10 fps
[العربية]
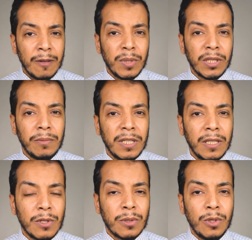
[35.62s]
بالطبع
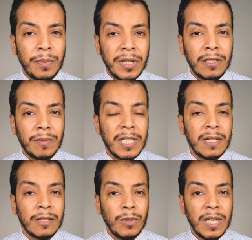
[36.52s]
دواء بريد من
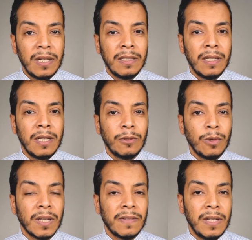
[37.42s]
الادويه التي لا
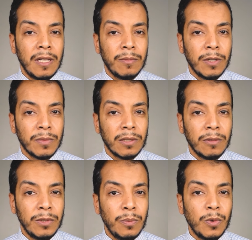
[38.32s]
تؤخذ الا بامر
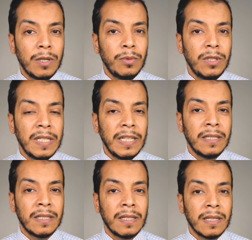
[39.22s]
الطبيب ولابد ان
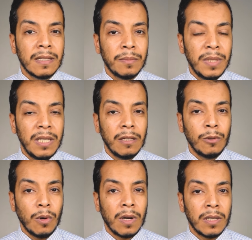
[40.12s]
احنا نلتزم
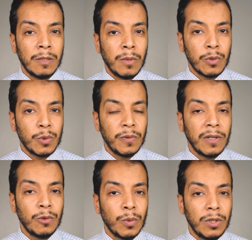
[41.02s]
بالجرعه الموصوفه
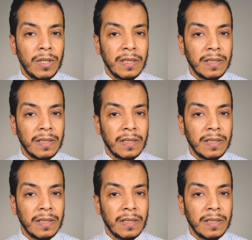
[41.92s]
ومده